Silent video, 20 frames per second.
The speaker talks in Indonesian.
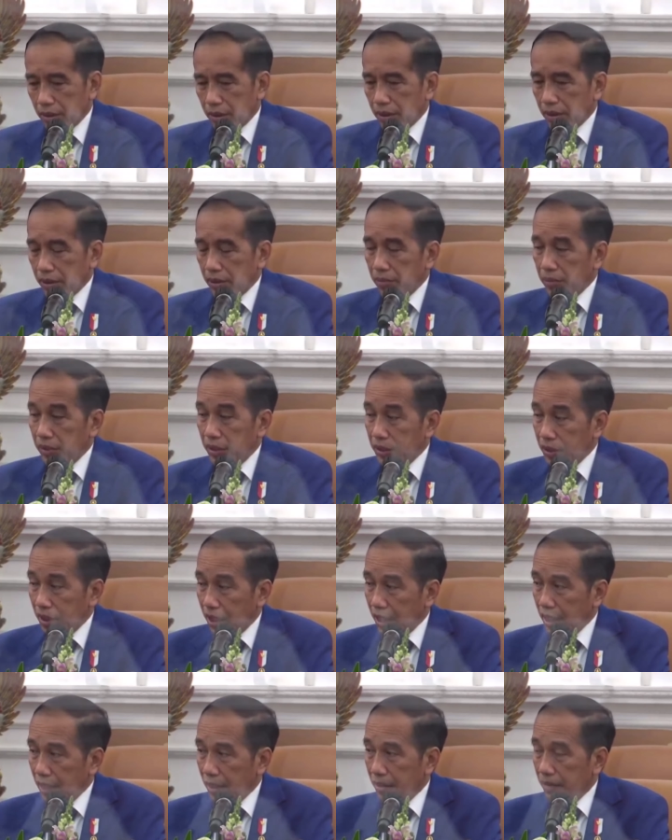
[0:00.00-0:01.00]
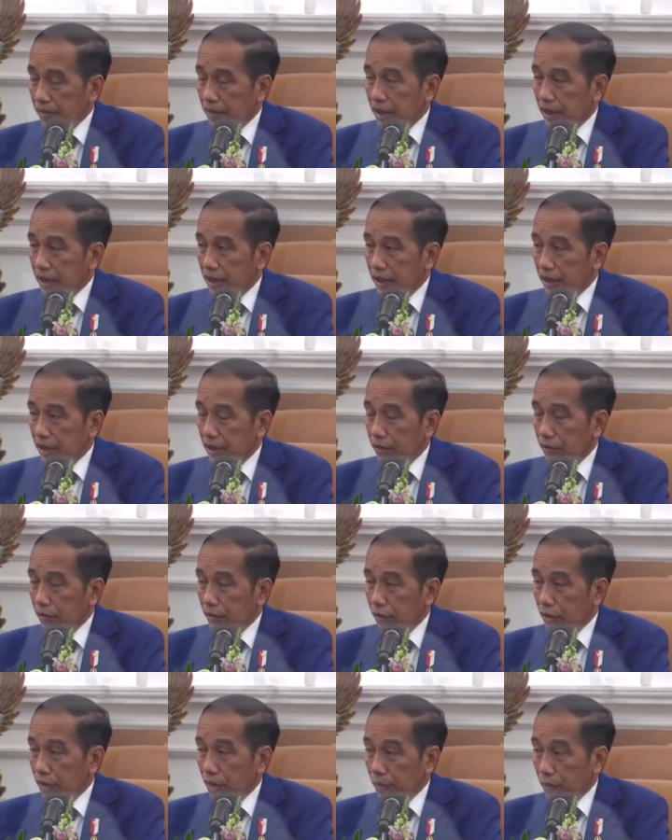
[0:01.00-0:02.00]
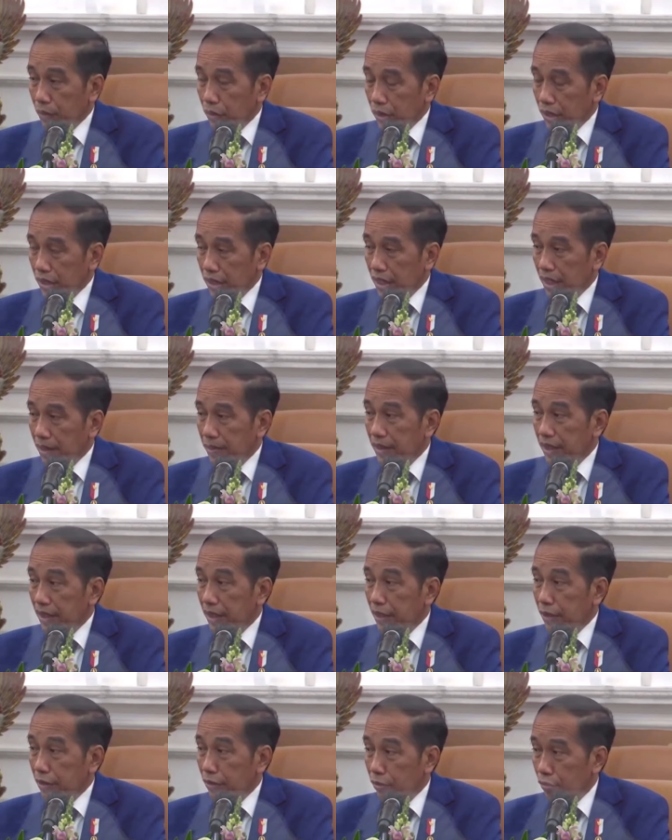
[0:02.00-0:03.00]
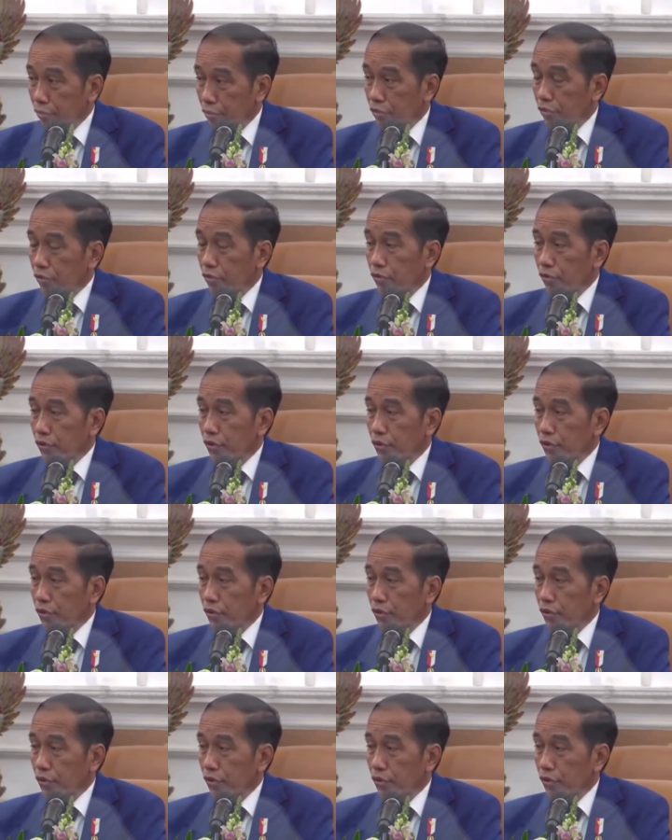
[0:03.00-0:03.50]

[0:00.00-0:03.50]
uh, bisa me, untuk deputinya merekrut